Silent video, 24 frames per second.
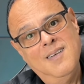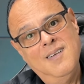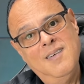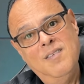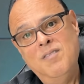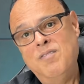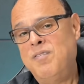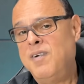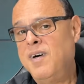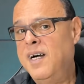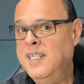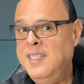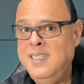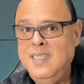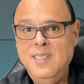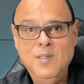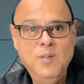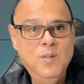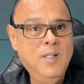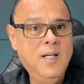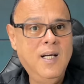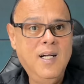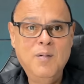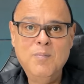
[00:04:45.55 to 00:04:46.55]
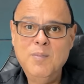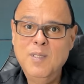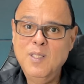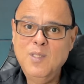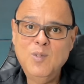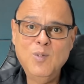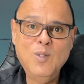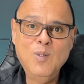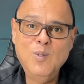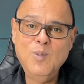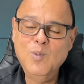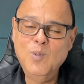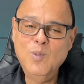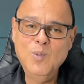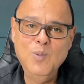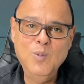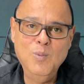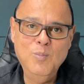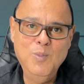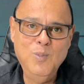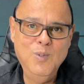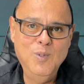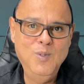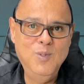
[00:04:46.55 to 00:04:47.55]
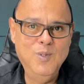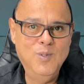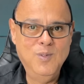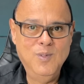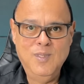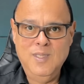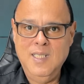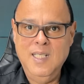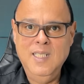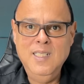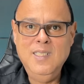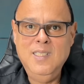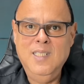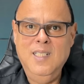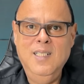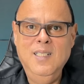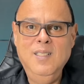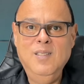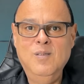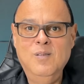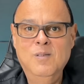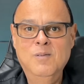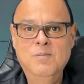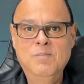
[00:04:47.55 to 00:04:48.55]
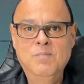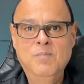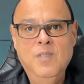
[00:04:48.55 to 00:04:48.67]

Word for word: vai ser o cara mais sortudo do mundo, não tem jeito.